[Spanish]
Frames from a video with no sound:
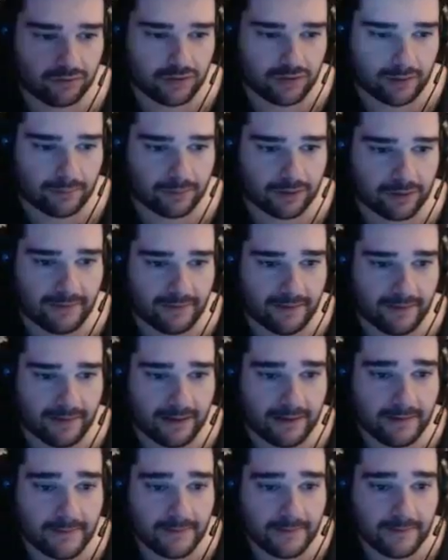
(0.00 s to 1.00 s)
Es una putada.
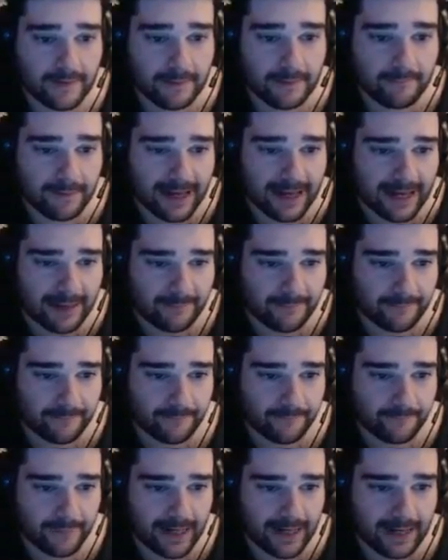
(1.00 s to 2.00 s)
Vale,
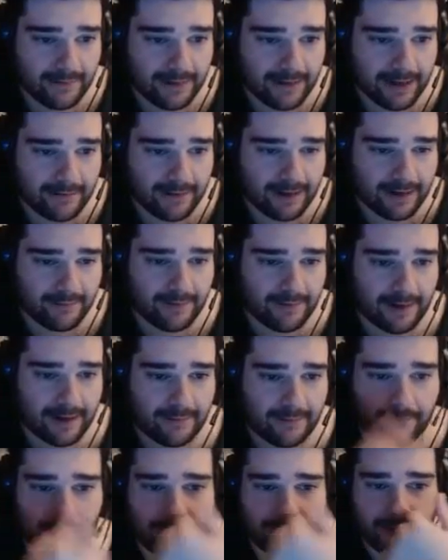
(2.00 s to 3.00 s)
vale, vale, vale, vale.
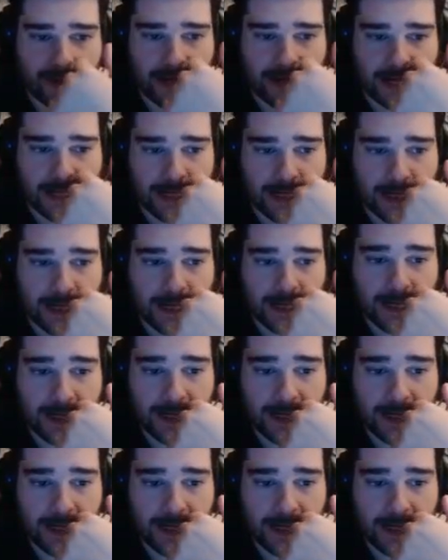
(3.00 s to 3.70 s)
Voy a venir aquí.